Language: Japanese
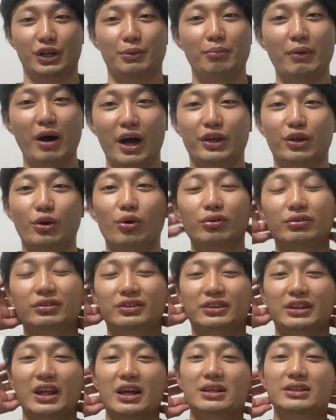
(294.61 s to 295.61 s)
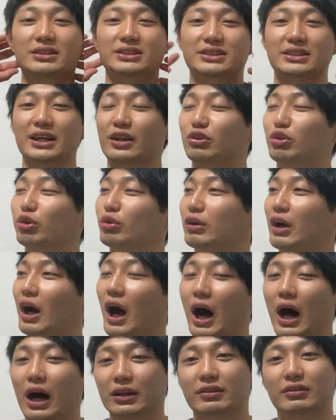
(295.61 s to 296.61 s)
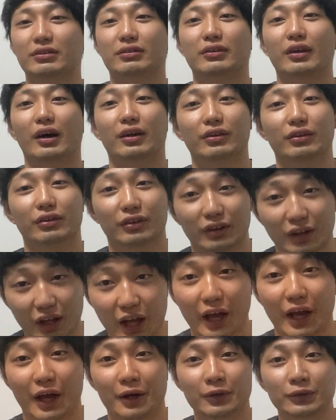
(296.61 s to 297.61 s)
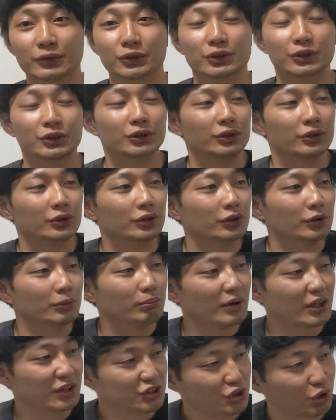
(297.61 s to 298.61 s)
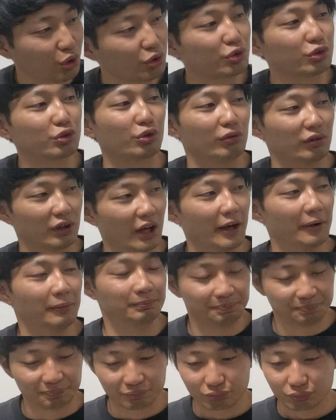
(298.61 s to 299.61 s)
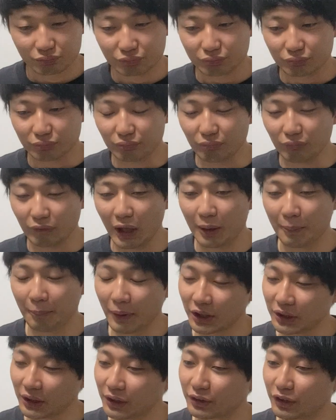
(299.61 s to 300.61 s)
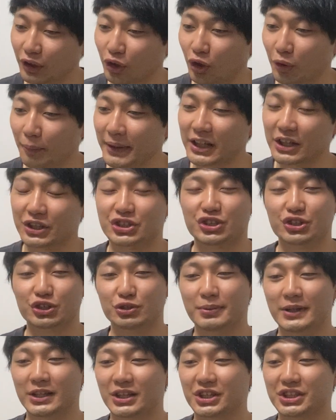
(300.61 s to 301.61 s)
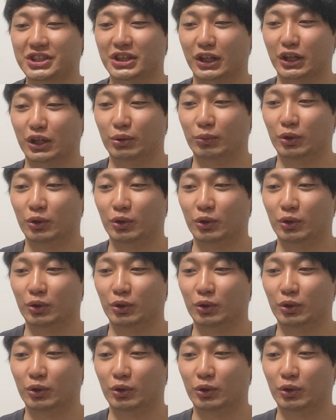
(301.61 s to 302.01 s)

まあ4点差とかあったんで、まあちょっとね、まあなんだろう、まだ中盤でしたけど